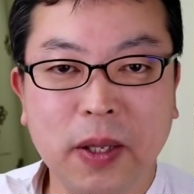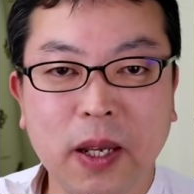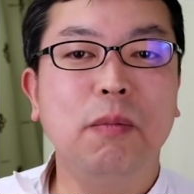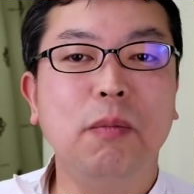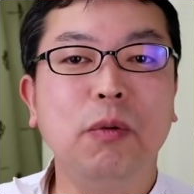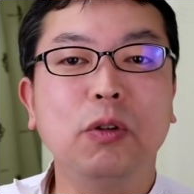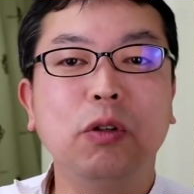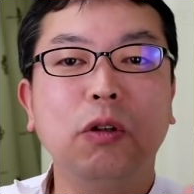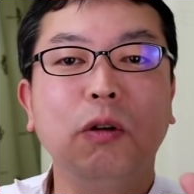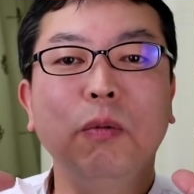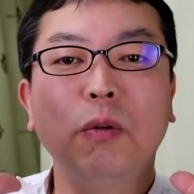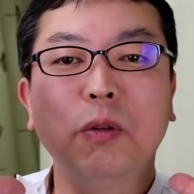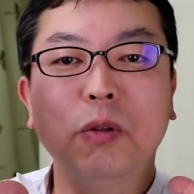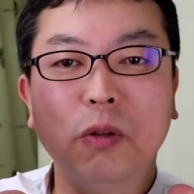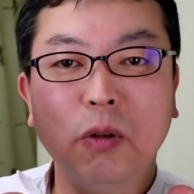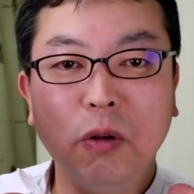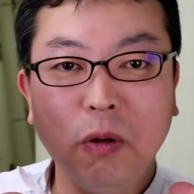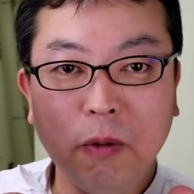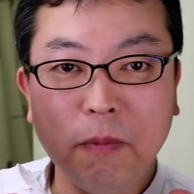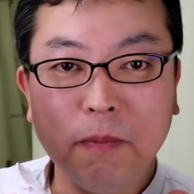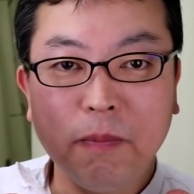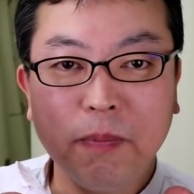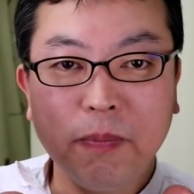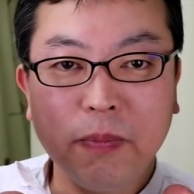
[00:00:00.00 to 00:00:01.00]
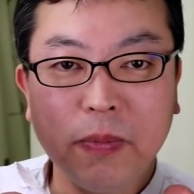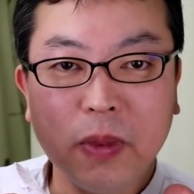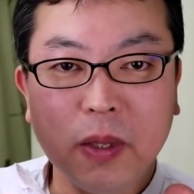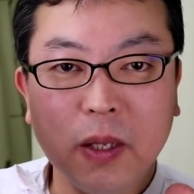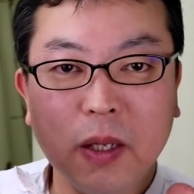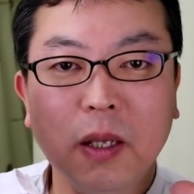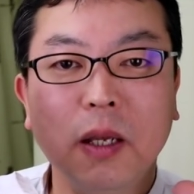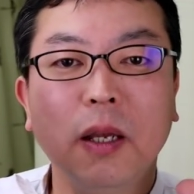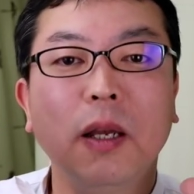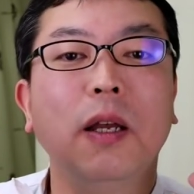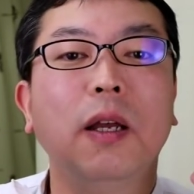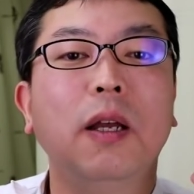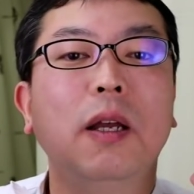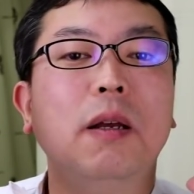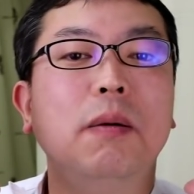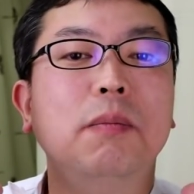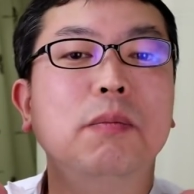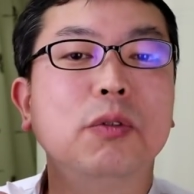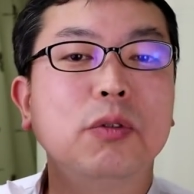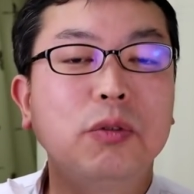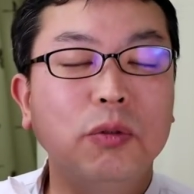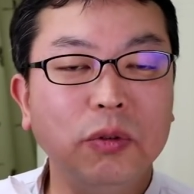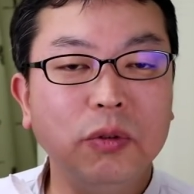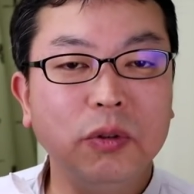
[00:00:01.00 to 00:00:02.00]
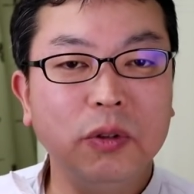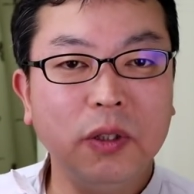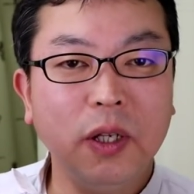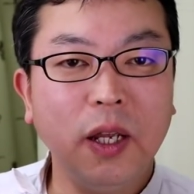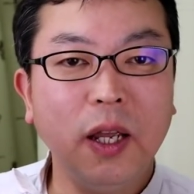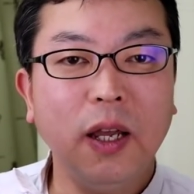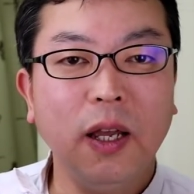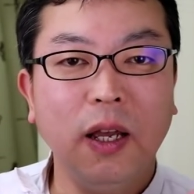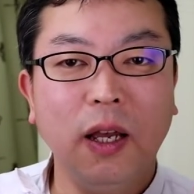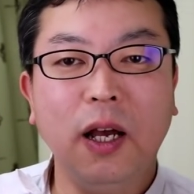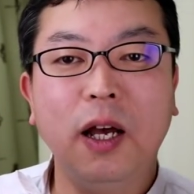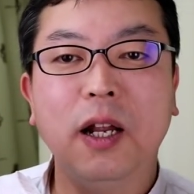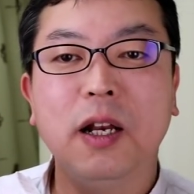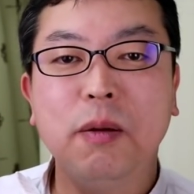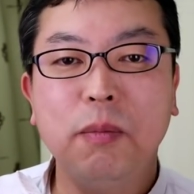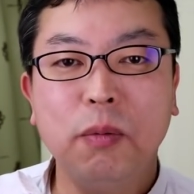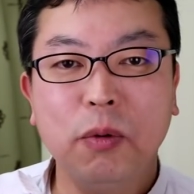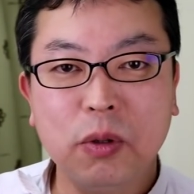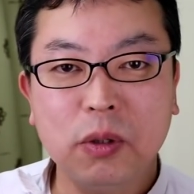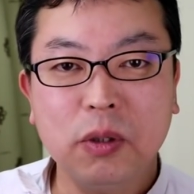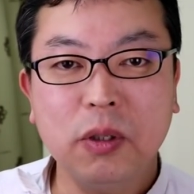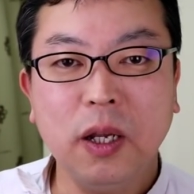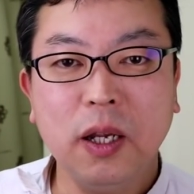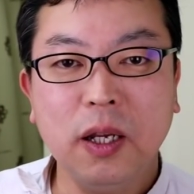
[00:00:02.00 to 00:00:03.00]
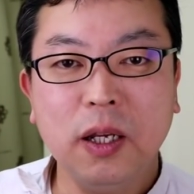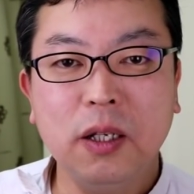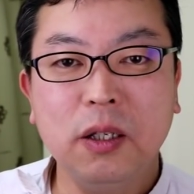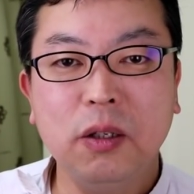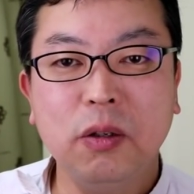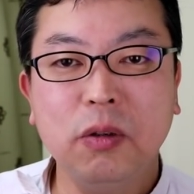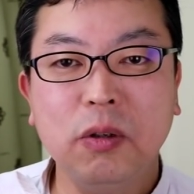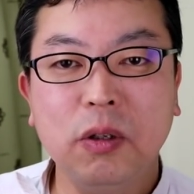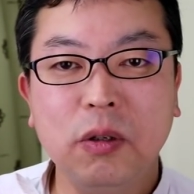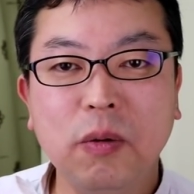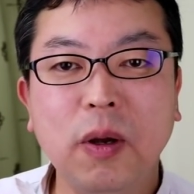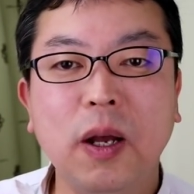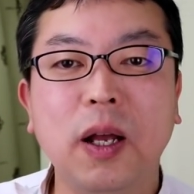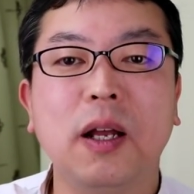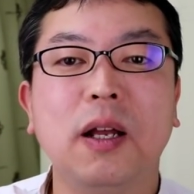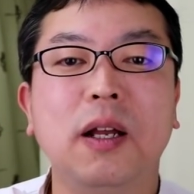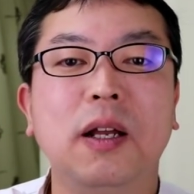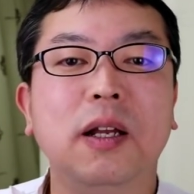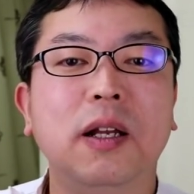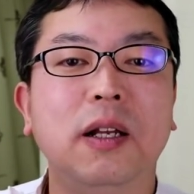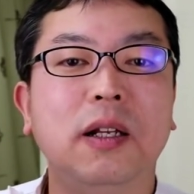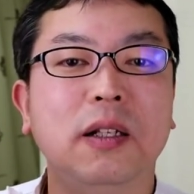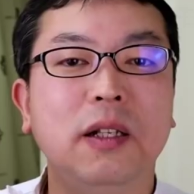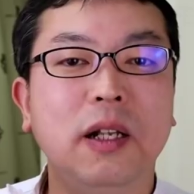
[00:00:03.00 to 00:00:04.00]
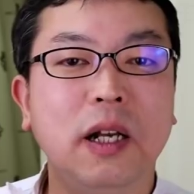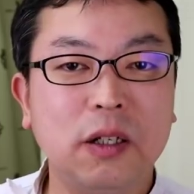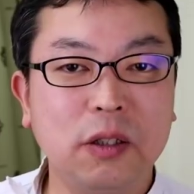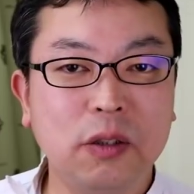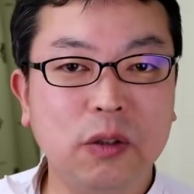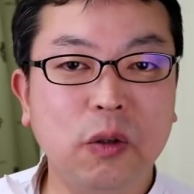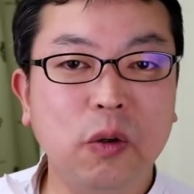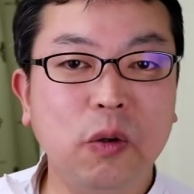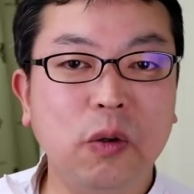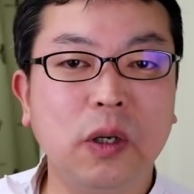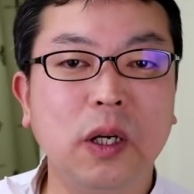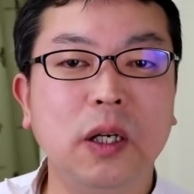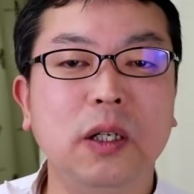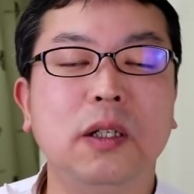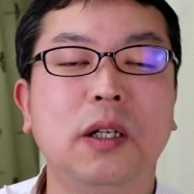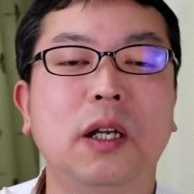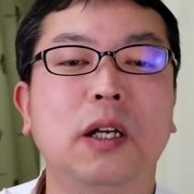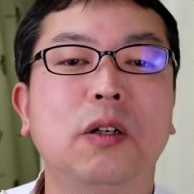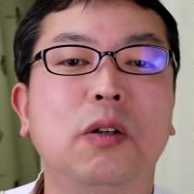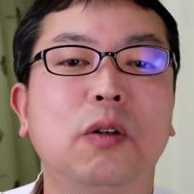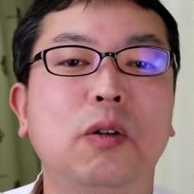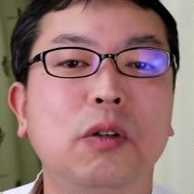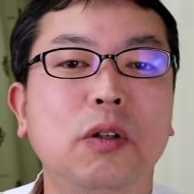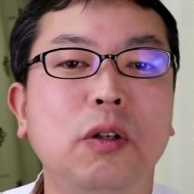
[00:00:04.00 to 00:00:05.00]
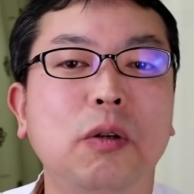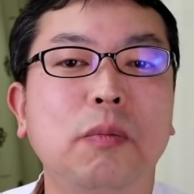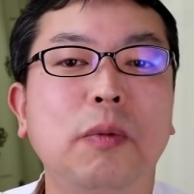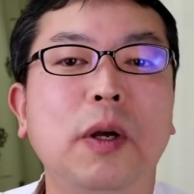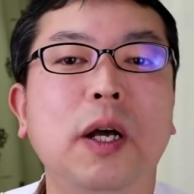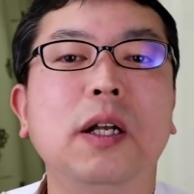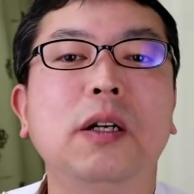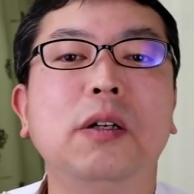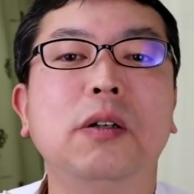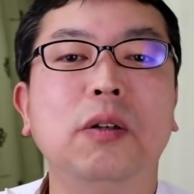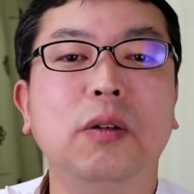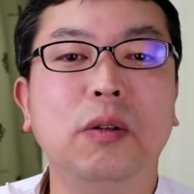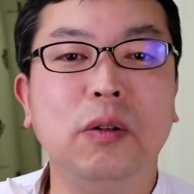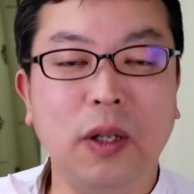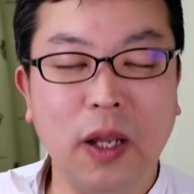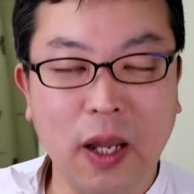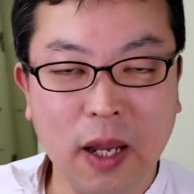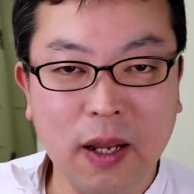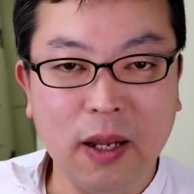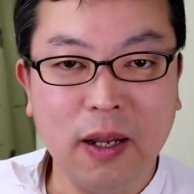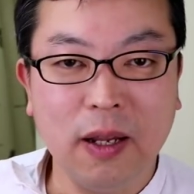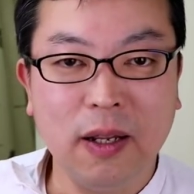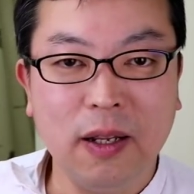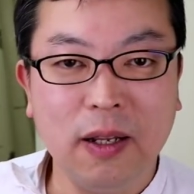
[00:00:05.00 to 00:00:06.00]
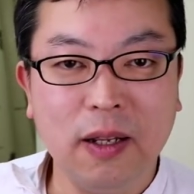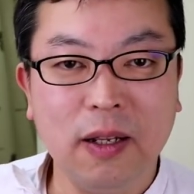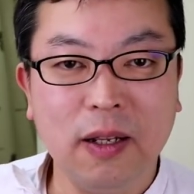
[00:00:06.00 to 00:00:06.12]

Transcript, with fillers: もともとむくんで腫れぼったい人には逆効果になることもあるので、